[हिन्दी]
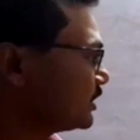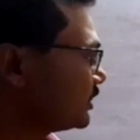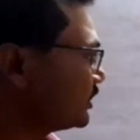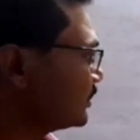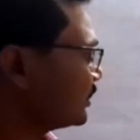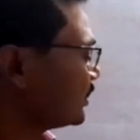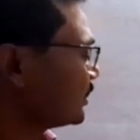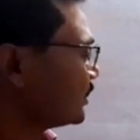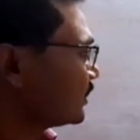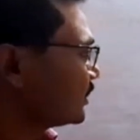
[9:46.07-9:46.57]

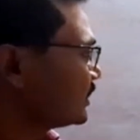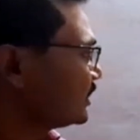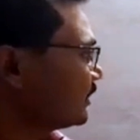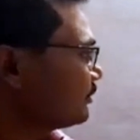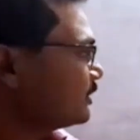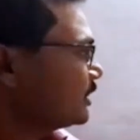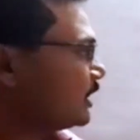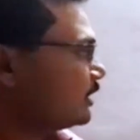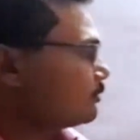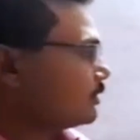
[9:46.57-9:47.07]
दूसरी चीज़
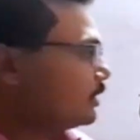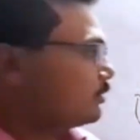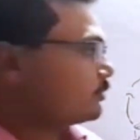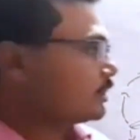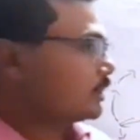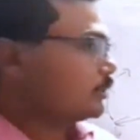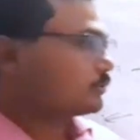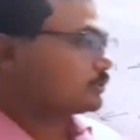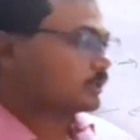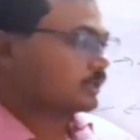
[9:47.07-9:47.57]
कि जब
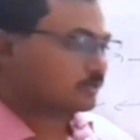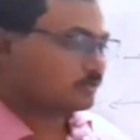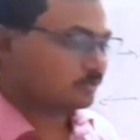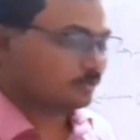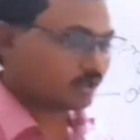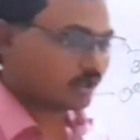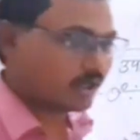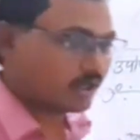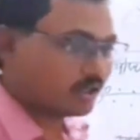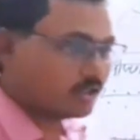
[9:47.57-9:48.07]
यहाँ वायु का
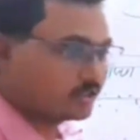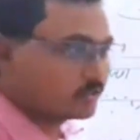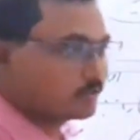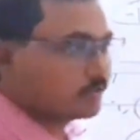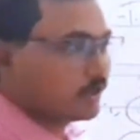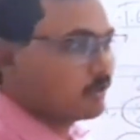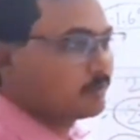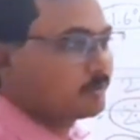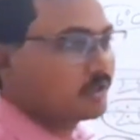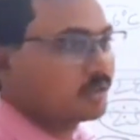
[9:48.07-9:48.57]
अवतलन हो
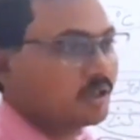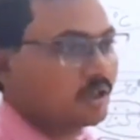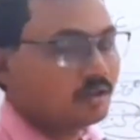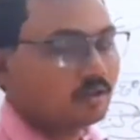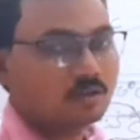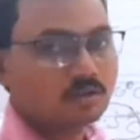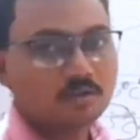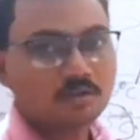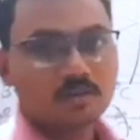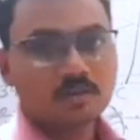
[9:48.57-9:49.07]
रहा है तो
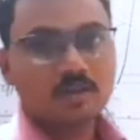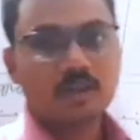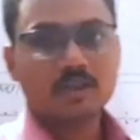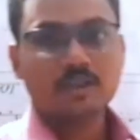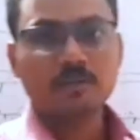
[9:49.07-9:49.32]
वायुमंडल